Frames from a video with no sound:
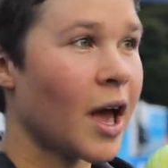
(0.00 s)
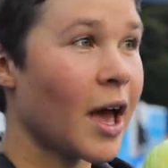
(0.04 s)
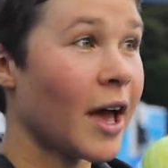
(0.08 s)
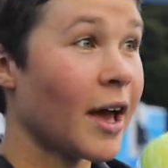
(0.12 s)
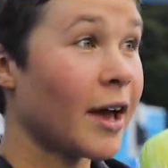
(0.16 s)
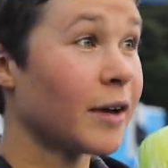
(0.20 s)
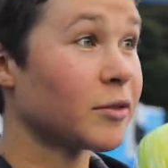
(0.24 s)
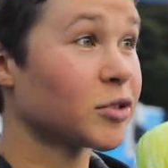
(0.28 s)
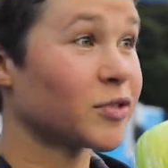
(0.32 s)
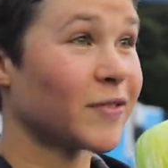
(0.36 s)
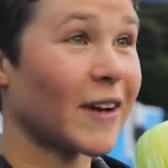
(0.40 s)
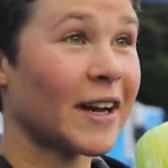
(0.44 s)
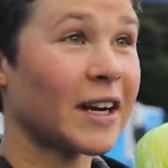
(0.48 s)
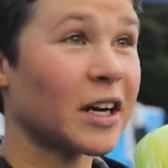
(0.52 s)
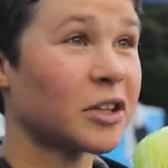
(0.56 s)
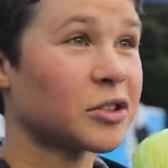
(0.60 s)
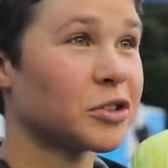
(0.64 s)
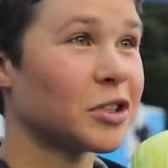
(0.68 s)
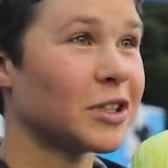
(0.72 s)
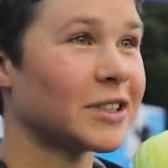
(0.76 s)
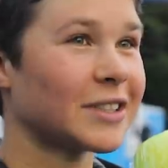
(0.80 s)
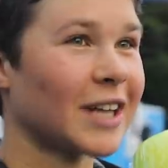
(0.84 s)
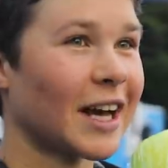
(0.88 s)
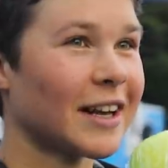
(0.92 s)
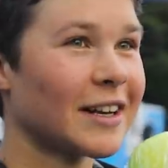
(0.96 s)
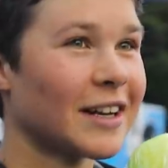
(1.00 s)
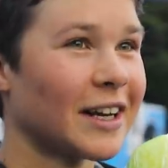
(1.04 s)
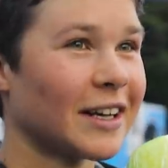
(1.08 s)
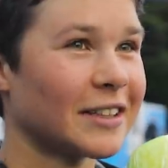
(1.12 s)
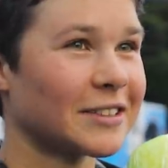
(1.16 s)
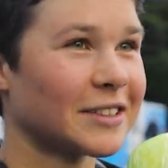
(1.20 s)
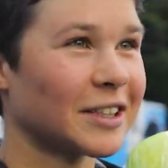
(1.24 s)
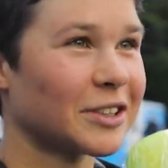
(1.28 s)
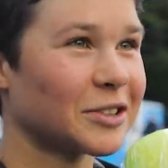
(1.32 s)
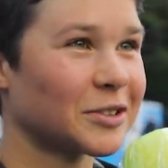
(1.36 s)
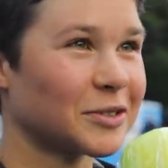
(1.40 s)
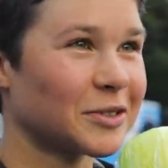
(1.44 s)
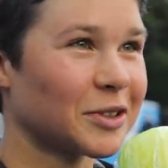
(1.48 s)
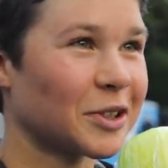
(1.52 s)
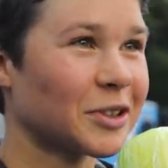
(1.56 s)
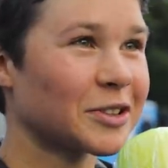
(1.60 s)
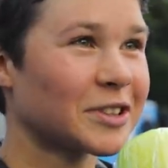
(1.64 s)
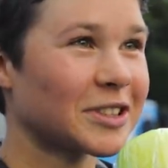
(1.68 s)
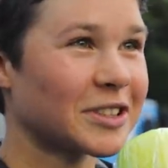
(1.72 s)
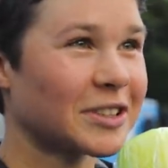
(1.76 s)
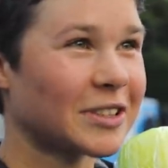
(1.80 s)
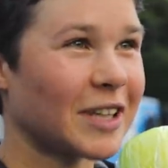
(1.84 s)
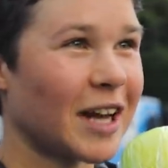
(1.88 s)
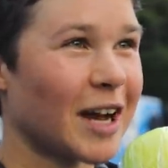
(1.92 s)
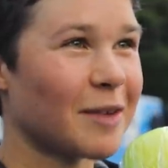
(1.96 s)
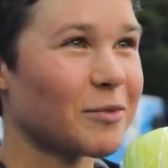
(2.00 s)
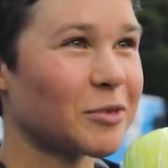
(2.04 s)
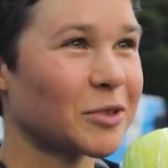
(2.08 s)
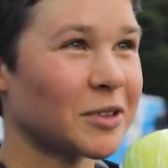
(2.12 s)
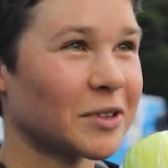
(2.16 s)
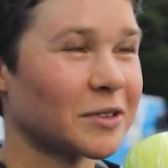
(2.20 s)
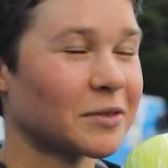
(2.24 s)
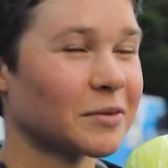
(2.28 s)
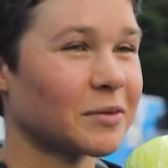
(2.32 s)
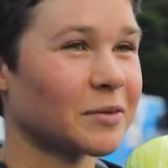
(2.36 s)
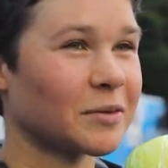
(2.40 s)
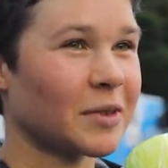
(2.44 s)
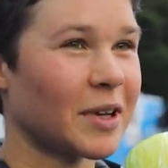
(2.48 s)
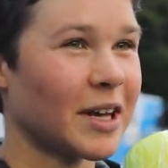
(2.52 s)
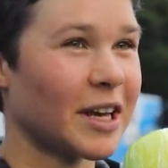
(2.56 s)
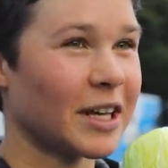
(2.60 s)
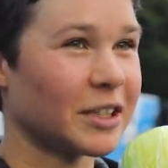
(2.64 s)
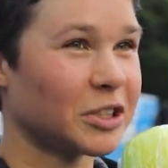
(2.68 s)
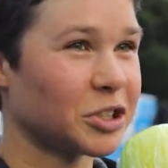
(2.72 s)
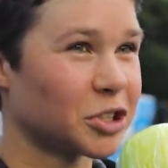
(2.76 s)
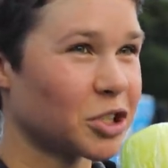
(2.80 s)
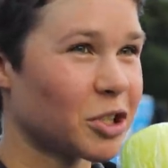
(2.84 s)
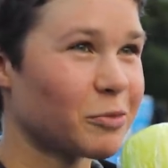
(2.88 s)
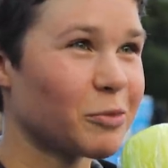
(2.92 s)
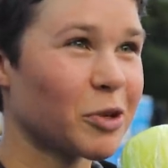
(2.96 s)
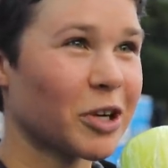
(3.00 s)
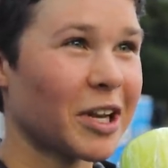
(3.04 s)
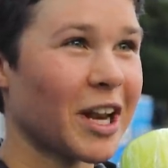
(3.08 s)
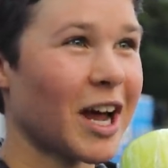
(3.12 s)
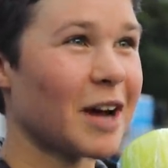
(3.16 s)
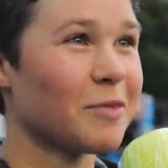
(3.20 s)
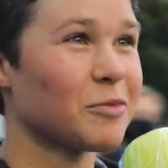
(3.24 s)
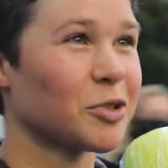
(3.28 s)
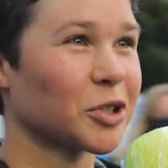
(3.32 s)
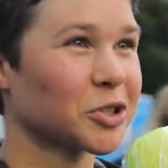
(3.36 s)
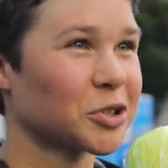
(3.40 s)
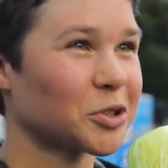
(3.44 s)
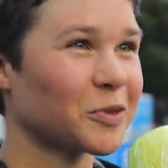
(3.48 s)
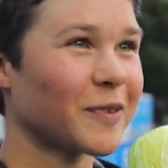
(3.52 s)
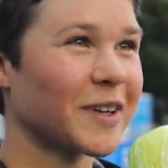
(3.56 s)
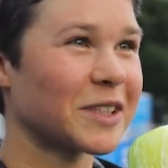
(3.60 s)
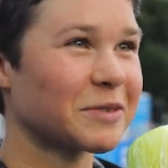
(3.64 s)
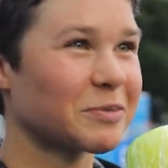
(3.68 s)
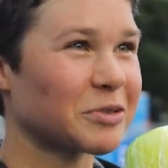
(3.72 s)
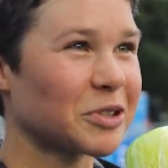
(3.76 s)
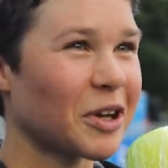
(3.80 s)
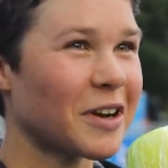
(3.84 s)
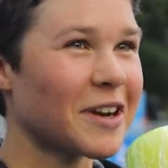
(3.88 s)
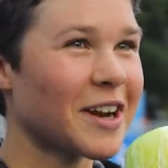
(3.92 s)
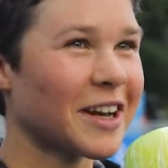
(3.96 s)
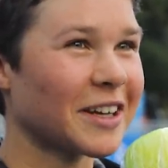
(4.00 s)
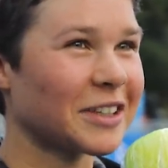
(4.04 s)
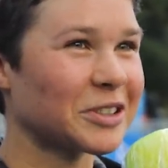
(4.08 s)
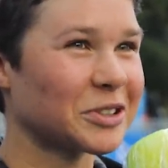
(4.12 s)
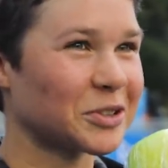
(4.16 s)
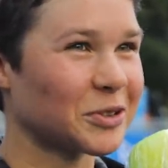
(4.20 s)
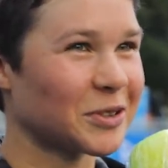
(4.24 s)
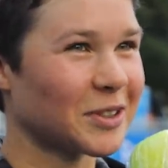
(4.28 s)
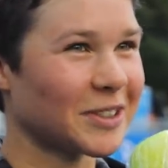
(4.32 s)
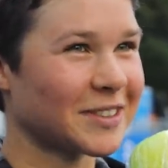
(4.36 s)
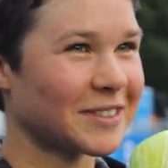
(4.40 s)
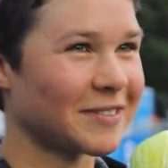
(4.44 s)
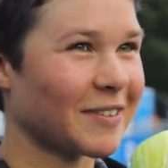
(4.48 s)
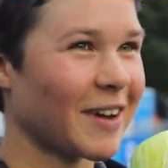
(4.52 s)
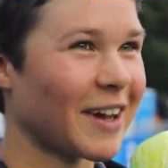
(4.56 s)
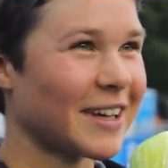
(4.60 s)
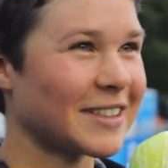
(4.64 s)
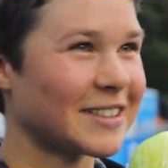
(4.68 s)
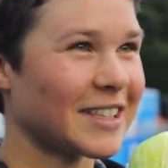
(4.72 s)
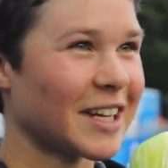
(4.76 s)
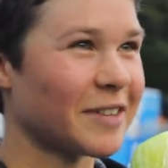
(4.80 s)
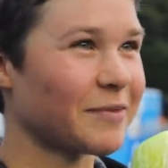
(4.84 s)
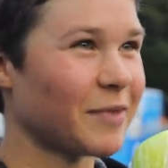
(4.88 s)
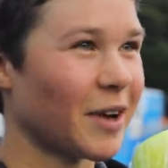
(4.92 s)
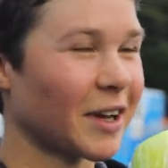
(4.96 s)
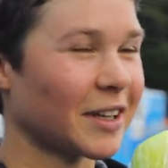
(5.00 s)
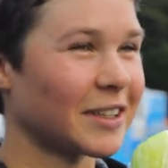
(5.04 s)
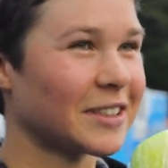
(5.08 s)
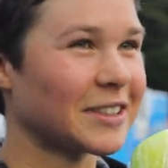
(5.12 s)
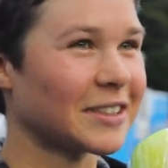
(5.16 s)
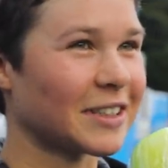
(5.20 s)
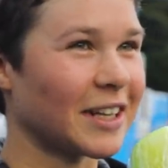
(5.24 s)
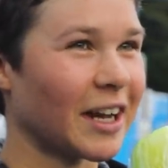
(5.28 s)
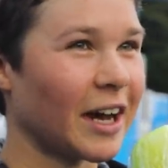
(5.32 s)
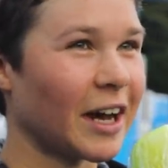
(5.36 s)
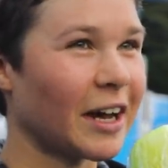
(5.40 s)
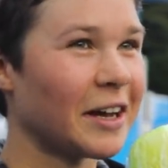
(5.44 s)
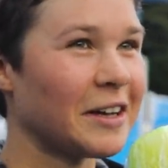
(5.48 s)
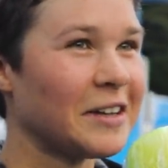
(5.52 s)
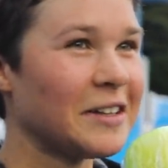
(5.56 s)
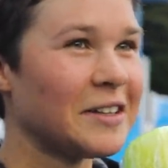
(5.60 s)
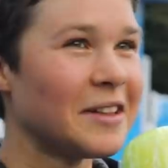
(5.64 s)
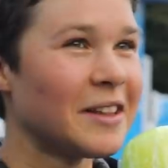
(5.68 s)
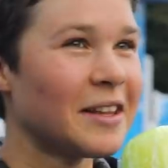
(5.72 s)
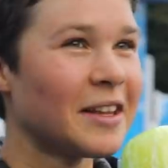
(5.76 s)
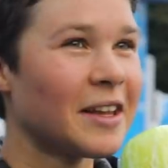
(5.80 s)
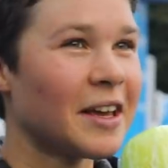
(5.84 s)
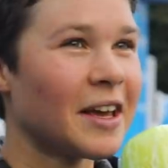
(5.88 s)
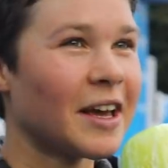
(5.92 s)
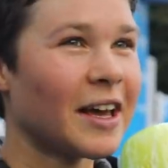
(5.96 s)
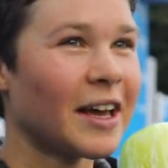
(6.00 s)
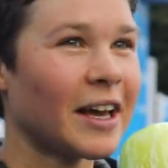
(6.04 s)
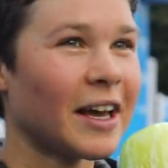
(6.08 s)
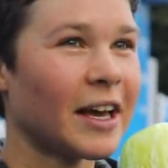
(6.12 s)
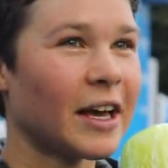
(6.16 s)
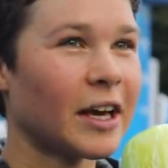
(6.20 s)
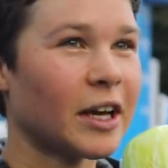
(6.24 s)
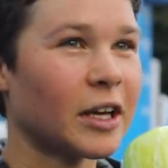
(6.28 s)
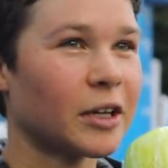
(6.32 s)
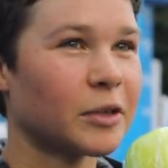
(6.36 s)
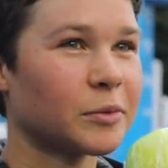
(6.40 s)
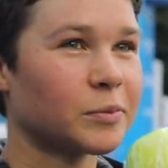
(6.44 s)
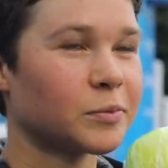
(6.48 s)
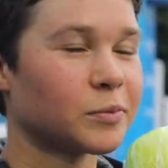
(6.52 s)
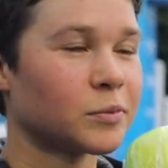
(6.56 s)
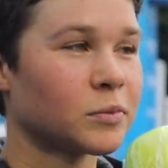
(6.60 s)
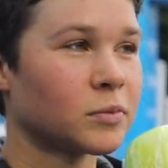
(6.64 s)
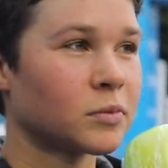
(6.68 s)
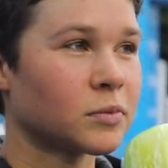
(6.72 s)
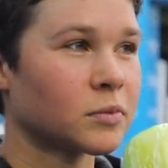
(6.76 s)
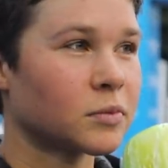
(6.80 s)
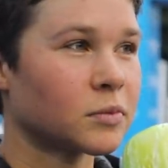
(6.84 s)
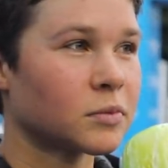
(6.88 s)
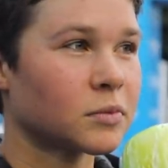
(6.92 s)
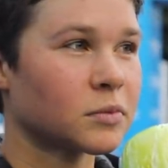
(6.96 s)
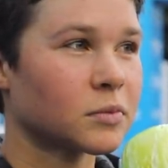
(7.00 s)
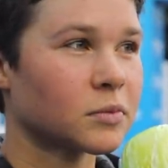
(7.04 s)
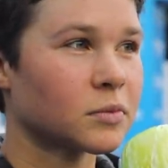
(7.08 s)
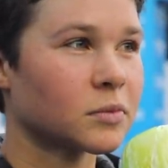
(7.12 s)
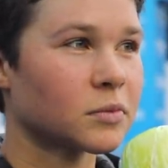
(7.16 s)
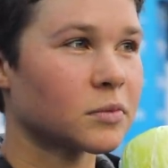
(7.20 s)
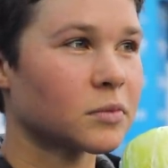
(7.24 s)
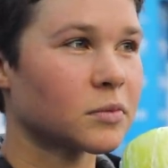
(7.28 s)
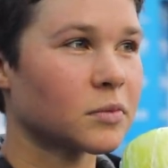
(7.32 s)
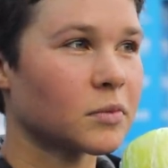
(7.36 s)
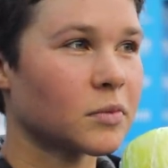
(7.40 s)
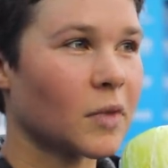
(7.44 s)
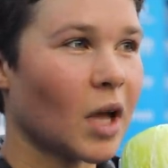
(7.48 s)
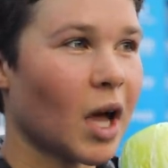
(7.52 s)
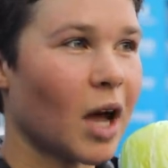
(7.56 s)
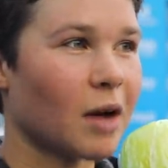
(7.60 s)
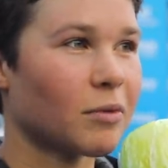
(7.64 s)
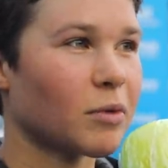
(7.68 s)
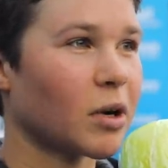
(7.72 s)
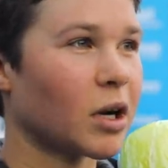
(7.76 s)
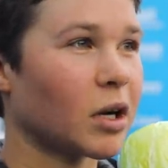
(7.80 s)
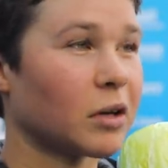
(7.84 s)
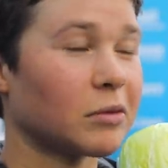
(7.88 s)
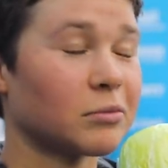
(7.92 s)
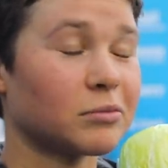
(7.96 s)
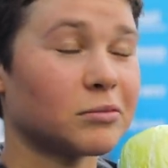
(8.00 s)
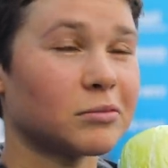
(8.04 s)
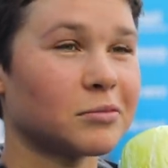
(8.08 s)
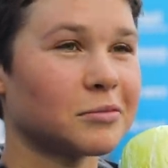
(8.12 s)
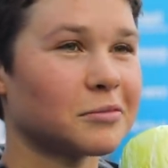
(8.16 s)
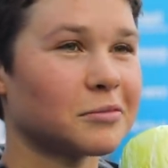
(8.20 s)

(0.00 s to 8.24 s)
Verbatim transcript: Ähm, es war natürlich anders. Also sonst ist die, Hamburg, äh, die, Stimmung in Hamburg schon was Besonderes und es war jetzt einfach nicht da. Ähm, aber